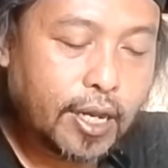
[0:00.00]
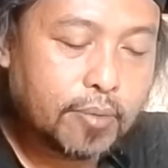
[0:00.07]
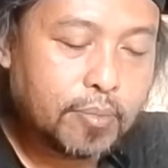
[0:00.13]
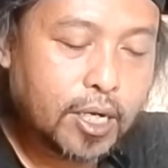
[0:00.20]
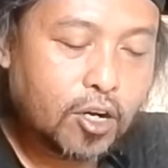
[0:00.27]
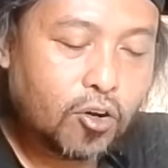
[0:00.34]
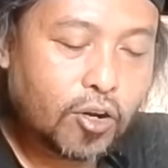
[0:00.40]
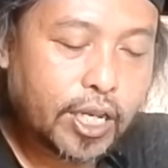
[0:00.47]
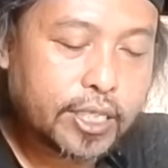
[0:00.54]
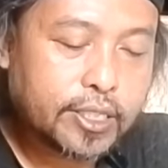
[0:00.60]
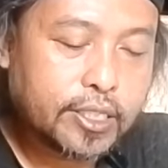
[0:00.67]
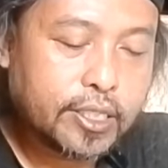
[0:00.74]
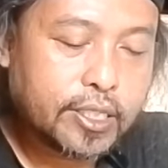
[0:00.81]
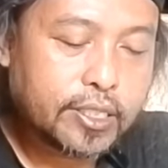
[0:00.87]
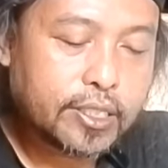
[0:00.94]
Yang
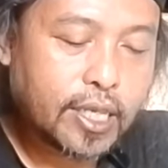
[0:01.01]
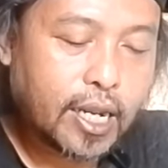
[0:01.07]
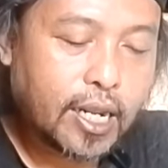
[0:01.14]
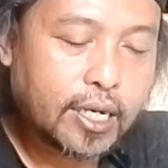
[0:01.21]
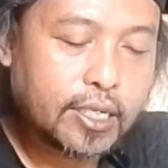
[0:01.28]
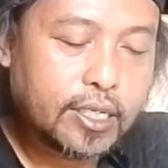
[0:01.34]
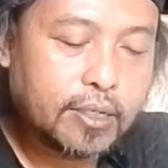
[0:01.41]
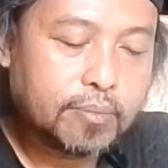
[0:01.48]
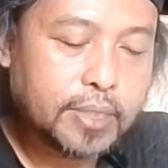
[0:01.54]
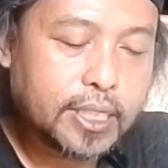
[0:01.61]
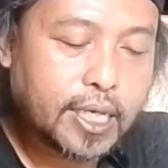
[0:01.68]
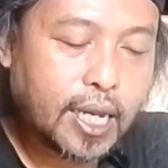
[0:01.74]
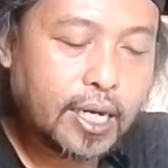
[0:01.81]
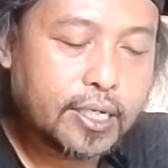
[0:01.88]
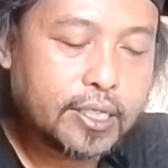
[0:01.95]
mengoreksi kesalahan
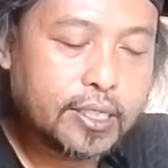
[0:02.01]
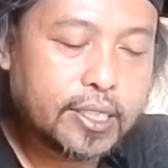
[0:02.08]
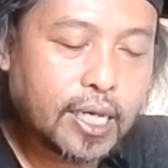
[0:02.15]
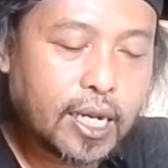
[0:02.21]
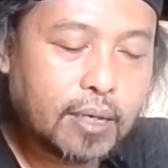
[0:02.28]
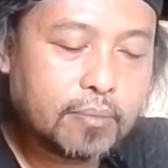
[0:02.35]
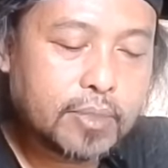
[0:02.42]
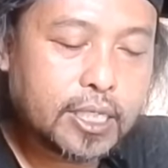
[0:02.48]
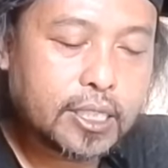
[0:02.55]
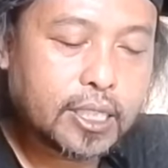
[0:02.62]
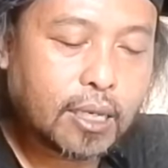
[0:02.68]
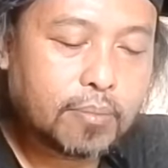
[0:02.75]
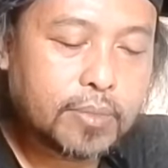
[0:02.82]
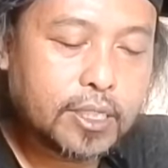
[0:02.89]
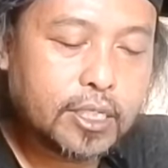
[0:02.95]
ilmiah di
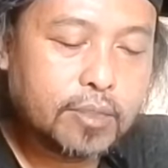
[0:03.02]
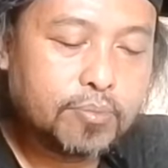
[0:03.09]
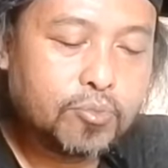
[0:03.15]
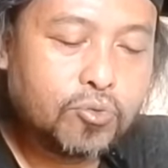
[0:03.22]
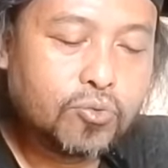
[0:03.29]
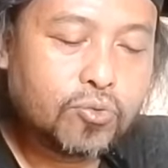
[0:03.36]
dalam kitab